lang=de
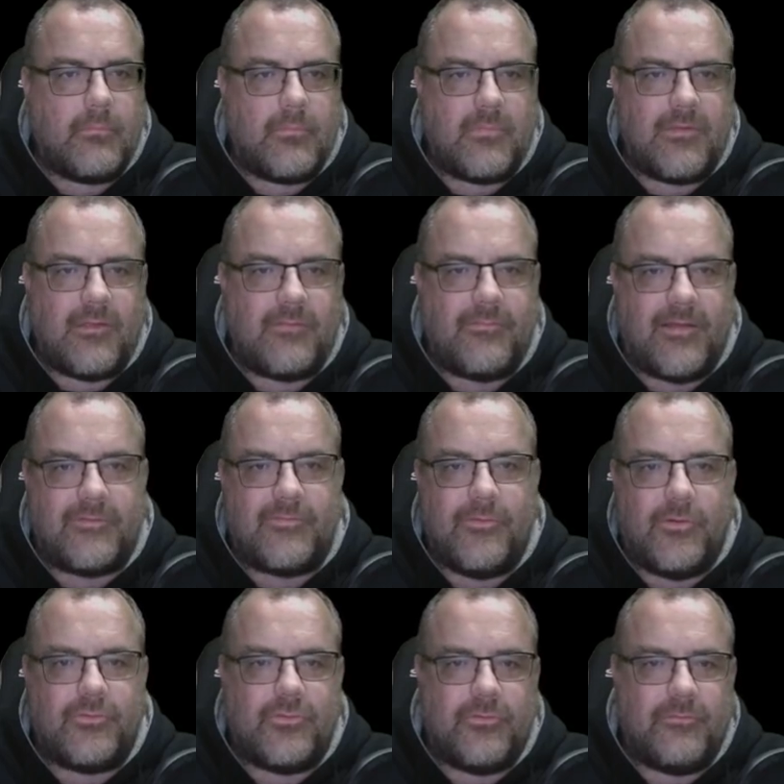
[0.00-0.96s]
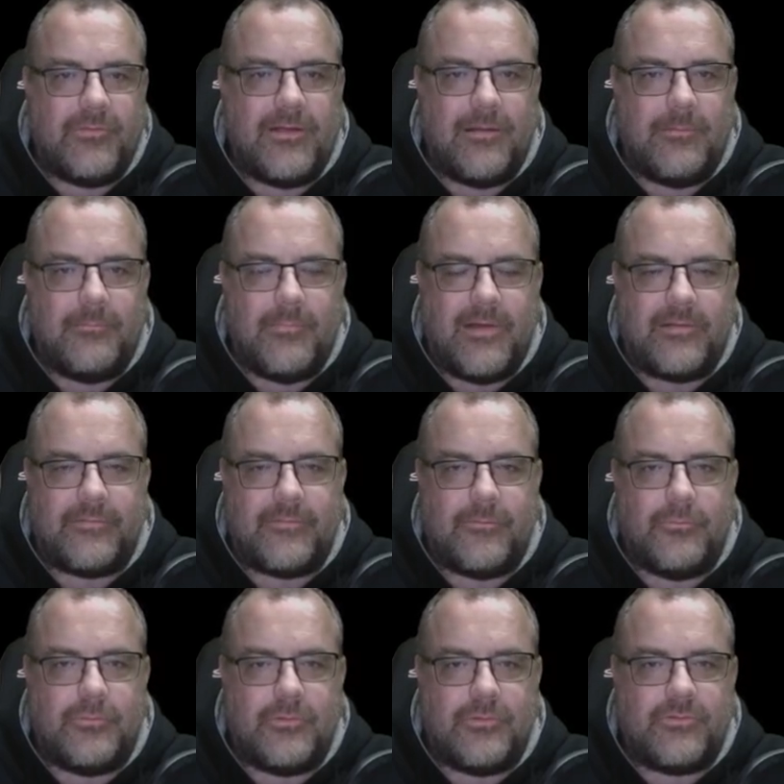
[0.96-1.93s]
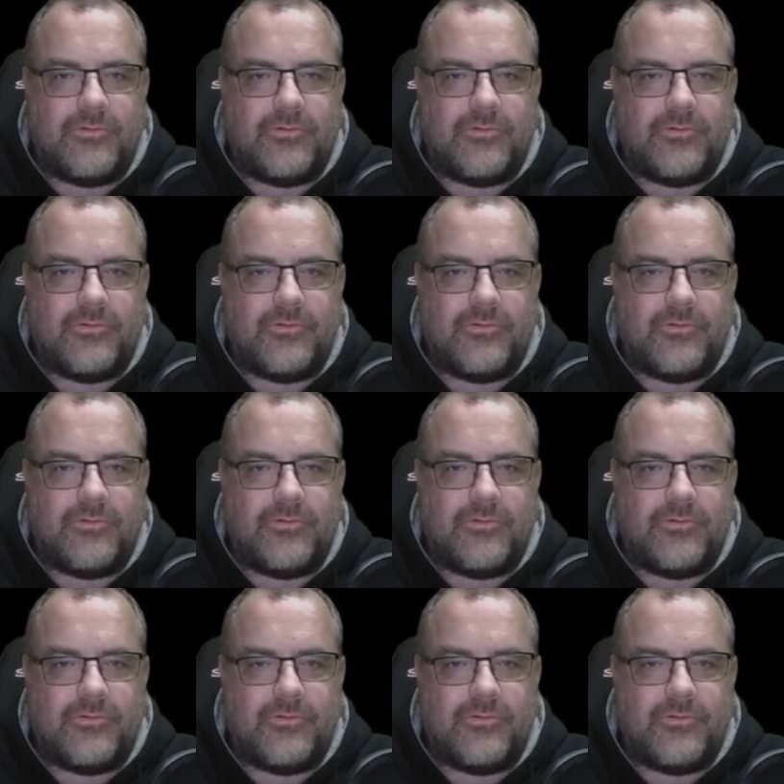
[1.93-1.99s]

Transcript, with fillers: Das war's für heute schon wieder. Macht's gut.